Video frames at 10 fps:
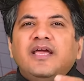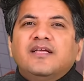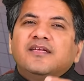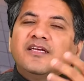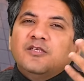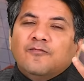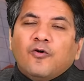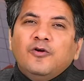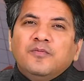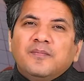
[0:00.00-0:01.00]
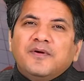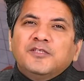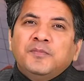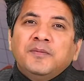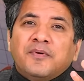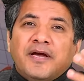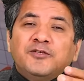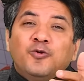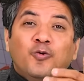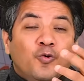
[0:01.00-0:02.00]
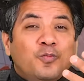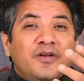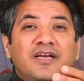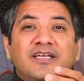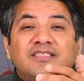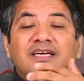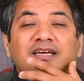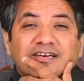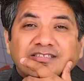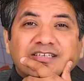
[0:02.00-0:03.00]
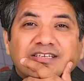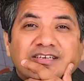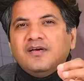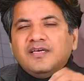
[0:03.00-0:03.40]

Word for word: एक तरीके से वॉल्यूम के बेस पे प्राइस को ऊपर या नीचे कर सकते हैं